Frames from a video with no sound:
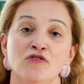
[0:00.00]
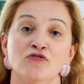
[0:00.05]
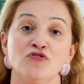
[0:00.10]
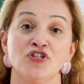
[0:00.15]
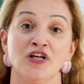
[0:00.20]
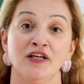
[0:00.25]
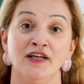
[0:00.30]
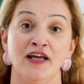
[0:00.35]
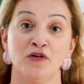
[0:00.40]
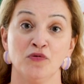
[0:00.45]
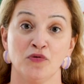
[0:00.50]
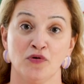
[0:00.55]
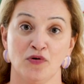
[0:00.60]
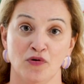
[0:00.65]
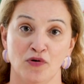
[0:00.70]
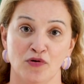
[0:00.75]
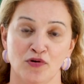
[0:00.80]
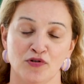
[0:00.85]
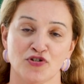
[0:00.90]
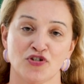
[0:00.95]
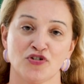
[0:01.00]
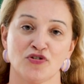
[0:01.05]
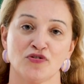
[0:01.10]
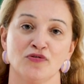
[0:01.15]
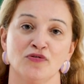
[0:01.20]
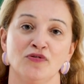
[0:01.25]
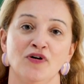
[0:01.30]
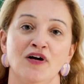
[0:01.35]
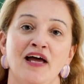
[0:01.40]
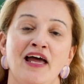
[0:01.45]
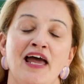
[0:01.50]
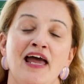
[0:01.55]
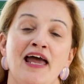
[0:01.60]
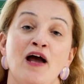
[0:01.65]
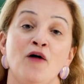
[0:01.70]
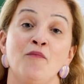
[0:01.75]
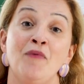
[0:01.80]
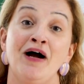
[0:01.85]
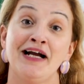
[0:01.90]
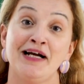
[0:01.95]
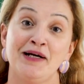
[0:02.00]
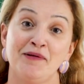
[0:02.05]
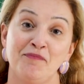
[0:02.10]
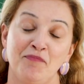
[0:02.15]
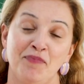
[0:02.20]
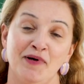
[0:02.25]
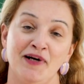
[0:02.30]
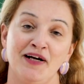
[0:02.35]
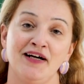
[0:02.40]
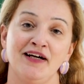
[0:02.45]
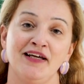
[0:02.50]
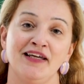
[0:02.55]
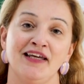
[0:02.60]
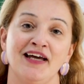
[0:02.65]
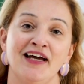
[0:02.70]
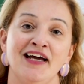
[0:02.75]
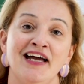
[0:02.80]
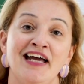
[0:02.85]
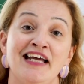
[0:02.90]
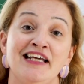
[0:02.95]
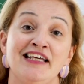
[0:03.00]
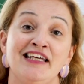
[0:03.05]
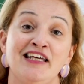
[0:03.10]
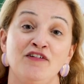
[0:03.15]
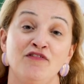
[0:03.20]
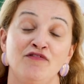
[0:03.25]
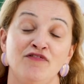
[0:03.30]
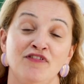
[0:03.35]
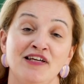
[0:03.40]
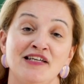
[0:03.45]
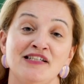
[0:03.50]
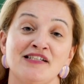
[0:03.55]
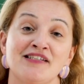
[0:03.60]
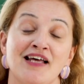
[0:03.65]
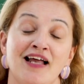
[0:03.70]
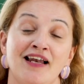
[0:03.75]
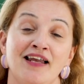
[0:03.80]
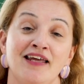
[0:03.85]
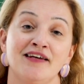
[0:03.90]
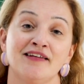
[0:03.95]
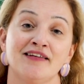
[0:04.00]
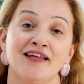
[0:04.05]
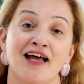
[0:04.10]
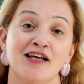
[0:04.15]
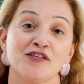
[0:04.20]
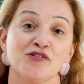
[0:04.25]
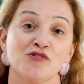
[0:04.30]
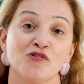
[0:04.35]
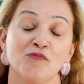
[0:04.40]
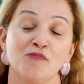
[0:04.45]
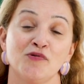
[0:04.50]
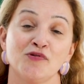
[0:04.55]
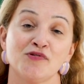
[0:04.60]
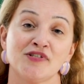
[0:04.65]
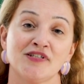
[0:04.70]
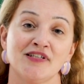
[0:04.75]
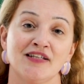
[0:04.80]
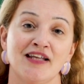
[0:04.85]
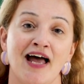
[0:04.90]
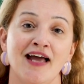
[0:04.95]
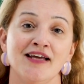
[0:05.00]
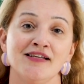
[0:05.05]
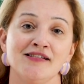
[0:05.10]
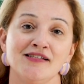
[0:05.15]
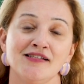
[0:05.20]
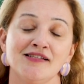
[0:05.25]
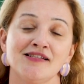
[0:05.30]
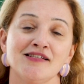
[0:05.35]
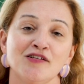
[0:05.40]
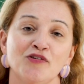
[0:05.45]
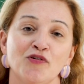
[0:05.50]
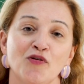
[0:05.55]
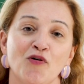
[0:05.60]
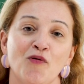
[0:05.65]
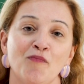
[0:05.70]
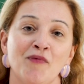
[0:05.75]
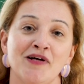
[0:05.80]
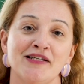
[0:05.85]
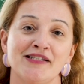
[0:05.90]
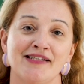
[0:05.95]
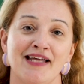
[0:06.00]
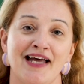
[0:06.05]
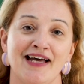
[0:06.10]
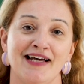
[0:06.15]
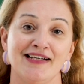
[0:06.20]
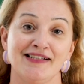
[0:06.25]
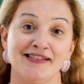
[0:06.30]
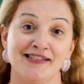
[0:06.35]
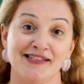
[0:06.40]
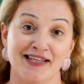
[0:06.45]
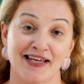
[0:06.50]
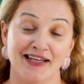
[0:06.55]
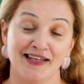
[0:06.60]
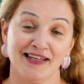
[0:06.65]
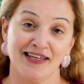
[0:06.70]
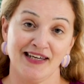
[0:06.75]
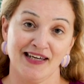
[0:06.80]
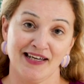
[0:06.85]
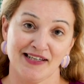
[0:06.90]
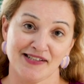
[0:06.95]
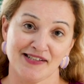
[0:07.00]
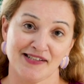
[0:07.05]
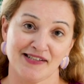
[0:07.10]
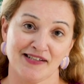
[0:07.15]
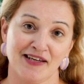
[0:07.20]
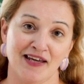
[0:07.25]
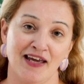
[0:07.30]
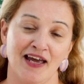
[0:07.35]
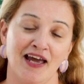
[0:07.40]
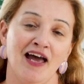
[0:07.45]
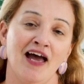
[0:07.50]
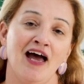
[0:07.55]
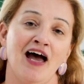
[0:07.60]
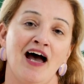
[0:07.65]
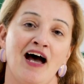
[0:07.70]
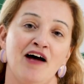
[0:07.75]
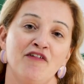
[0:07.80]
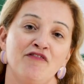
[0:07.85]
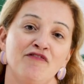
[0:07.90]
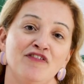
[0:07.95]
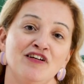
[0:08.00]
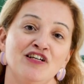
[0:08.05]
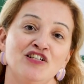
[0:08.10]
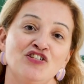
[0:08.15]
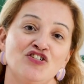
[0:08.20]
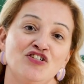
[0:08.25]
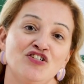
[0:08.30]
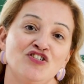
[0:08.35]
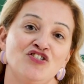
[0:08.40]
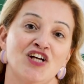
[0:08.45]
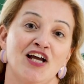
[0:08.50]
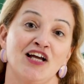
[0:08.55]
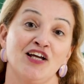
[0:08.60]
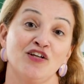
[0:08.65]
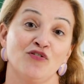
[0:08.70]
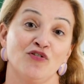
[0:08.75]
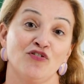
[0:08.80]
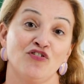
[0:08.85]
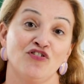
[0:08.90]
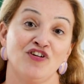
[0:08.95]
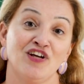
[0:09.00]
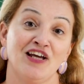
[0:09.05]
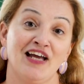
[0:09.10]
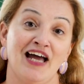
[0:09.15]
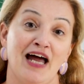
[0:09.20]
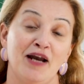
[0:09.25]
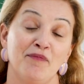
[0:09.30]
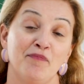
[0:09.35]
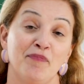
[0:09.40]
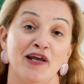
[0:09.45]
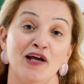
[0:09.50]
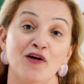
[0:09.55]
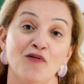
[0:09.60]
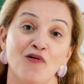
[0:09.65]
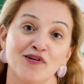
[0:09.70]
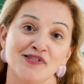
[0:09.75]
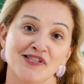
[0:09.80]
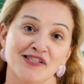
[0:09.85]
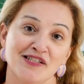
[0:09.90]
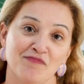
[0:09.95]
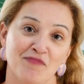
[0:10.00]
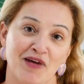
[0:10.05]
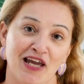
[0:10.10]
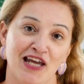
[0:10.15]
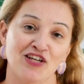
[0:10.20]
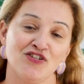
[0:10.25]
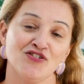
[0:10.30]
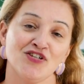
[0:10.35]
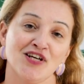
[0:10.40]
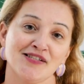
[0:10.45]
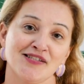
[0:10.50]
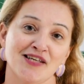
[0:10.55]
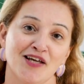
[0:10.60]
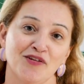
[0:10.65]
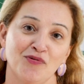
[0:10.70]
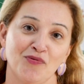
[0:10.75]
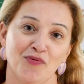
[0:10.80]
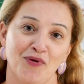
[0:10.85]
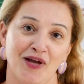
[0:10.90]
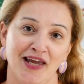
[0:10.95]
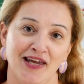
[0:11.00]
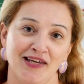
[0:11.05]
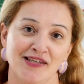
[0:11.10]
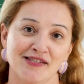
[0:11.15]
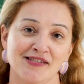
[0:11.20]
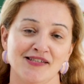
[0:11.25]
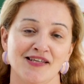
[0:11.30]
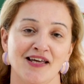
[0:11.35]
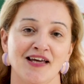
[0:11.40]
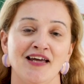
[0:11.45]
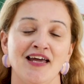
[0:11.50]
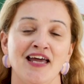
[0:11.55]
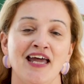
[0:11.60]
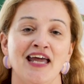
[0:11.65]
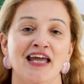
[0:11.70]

O Janeiro Roxo é uma campanha que visa alertar sobre os sinais e sintomas da ranceníase, a fim de diagnosticar precocemente essa doença